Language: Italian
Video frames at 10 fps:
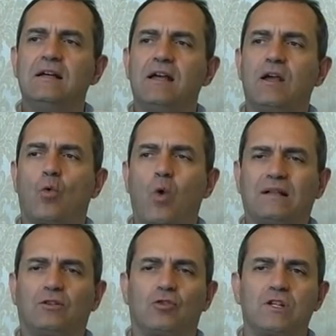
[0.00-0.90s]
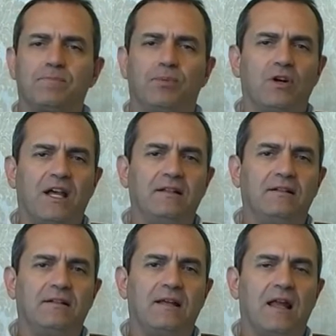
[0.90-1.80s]
e quattro
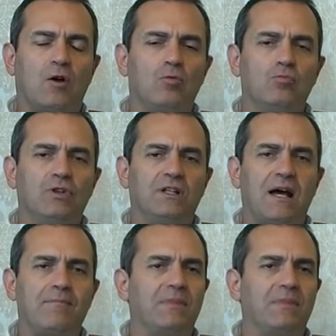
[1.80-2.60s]
esponenti della comunità